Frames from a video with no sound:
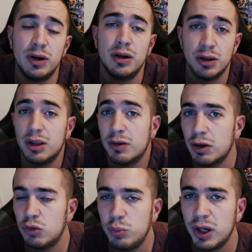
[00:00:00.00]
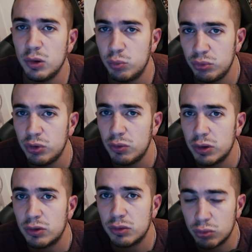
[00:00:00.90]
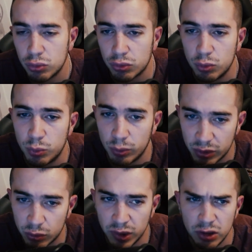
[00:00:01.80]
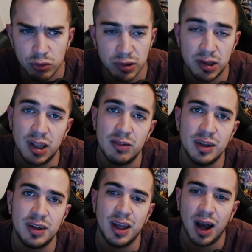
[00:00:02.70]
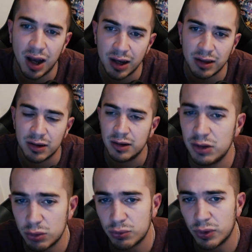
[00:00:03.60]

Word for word: enfin qui avaient récupéré le plus de votes sur ce premier sondage, donc ce qui avait été Ark et The